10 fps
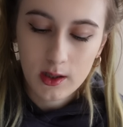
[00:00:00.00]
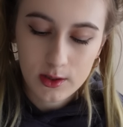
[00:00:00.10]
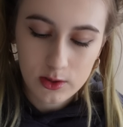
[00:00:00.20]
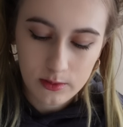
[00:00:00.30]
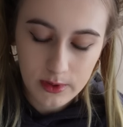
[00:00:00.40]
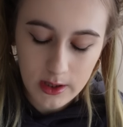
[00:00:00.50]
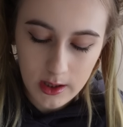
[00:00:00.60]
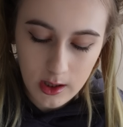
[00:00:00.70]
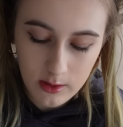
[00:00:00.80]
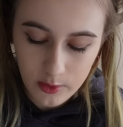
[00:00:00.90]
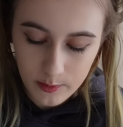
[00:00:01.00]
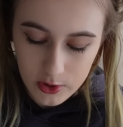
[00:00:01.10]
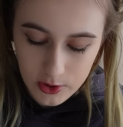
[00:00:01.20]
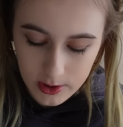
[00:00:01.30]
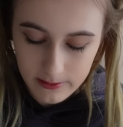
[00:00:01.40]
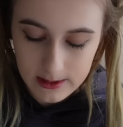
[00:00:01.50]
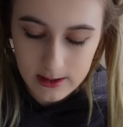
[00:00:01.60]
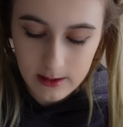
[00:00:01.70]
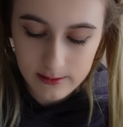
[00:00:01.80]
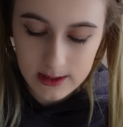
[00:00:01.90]
Особенно я люблю
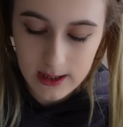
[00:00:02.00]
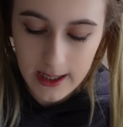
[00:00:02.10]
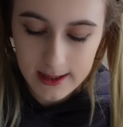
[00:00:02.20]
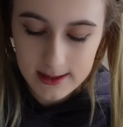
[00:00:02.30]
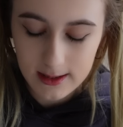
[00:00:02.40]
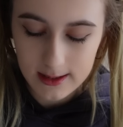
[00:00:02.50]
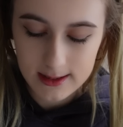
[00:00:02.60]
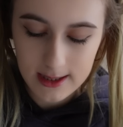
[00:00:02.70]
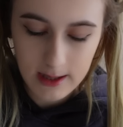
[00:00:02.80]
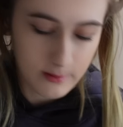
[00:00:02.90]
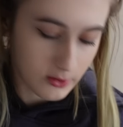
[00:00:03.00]
подчеркивать взгляд, глаза.